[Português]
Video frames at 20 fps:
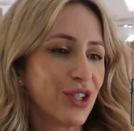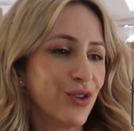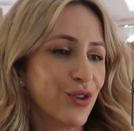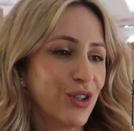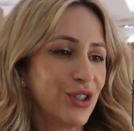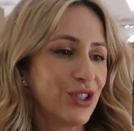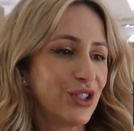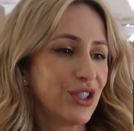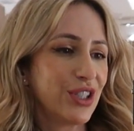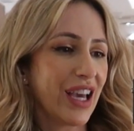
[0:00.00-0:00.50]

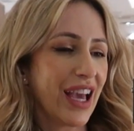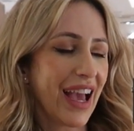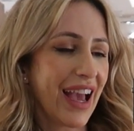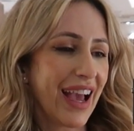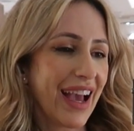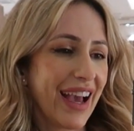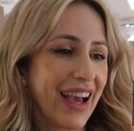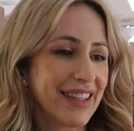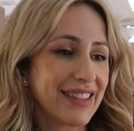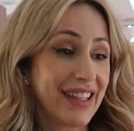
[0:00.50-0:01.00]
Hoje
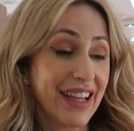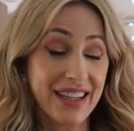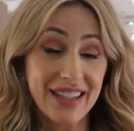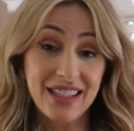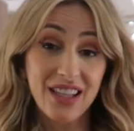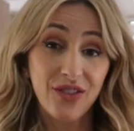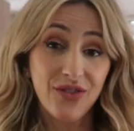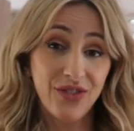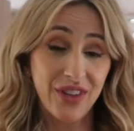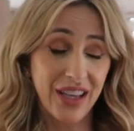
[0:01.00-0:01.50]
é
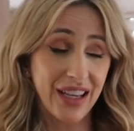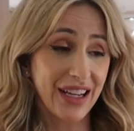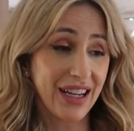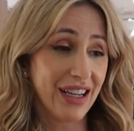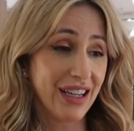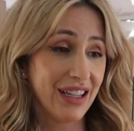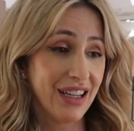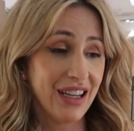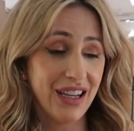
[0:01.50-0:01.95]
terça-feira,